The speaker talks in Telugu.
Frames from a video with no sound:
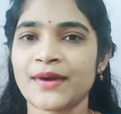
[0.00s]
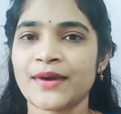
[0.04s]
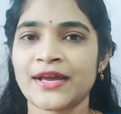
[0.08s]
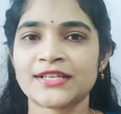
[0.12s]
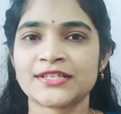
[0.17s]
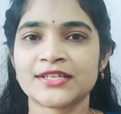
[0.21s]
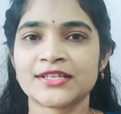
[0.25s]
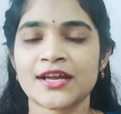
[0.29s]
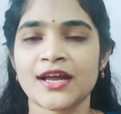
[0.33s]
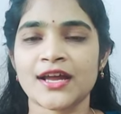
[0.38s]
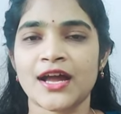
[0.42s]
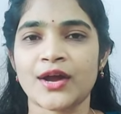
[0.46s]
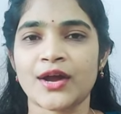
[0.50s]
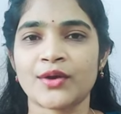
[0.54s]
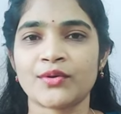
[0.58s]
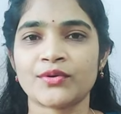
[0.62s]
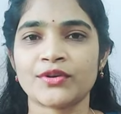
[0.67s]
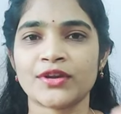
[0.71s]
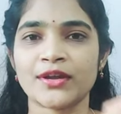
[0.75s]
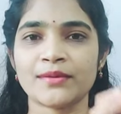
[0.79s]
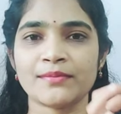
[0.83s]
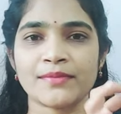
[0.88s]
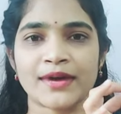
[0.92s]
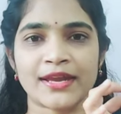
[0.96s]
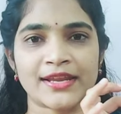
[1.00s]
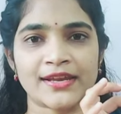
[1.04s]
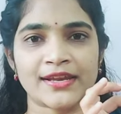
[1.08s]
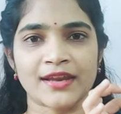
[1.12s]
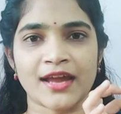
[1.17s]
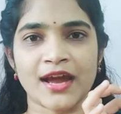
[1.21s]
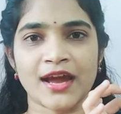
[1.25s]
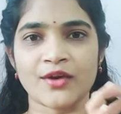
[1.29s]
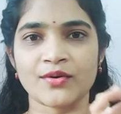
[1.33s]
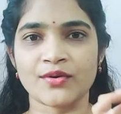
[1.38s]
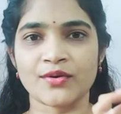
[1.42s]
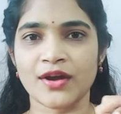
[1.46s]
పల్చగా కాకుండా మరీ
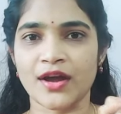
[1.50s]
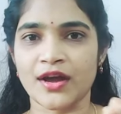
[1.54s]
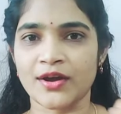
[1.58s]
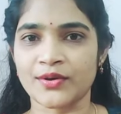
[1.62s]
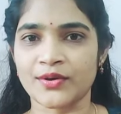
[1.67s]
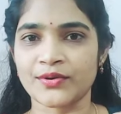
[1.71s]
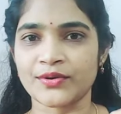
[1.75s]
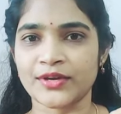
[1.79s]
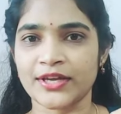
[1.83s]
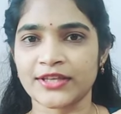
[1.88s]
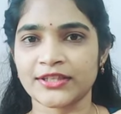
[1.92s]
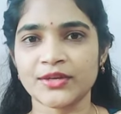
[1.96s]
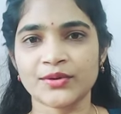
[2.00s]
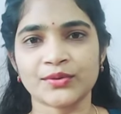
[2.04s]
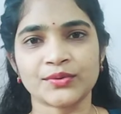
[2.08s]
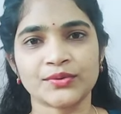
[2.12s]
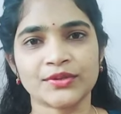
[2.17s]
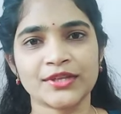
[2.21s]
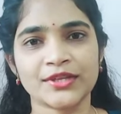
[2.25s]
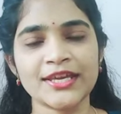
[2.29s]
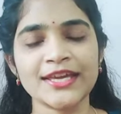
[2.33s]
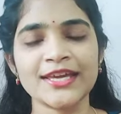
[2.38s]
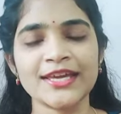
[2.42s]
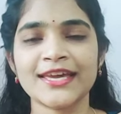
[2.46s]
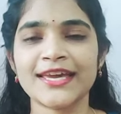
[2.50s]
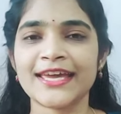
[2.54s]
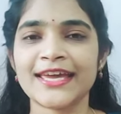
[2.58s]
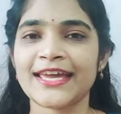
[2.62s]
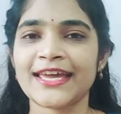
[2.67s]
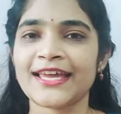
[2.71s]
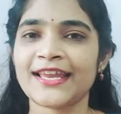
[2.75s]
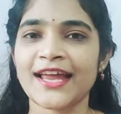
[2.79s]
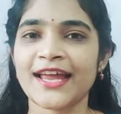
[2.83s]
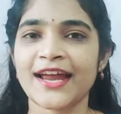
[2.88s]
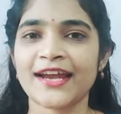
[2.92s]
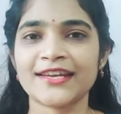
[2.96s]
లావు కాకుండా అయితే ఉంది
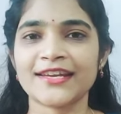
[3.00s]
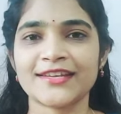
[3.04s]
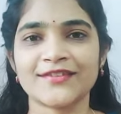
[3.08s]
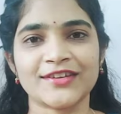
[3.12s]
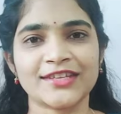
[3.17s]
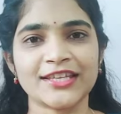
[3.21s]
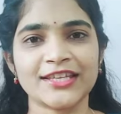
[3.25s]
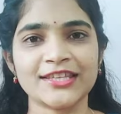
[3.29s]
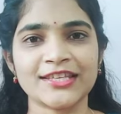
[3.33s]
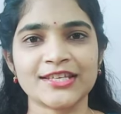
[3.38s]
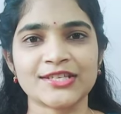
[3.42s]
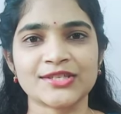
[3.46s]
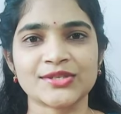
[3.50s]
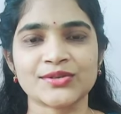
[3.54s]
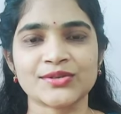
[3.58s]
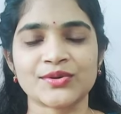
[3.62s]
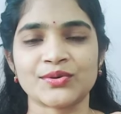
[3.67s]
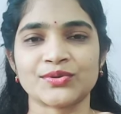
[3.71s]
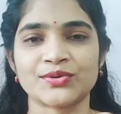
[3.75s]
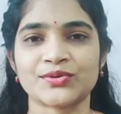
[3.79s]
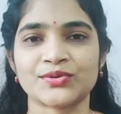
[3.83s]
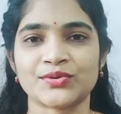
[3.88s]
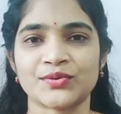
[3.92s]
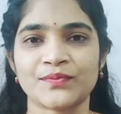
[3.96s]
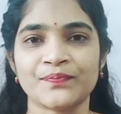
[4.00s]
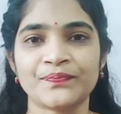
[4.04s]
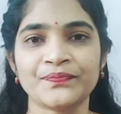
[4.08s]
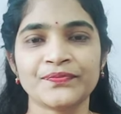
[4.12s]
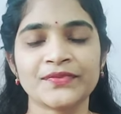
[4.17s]
ఇలాంటివి అయితే తీసుకోవచ్చు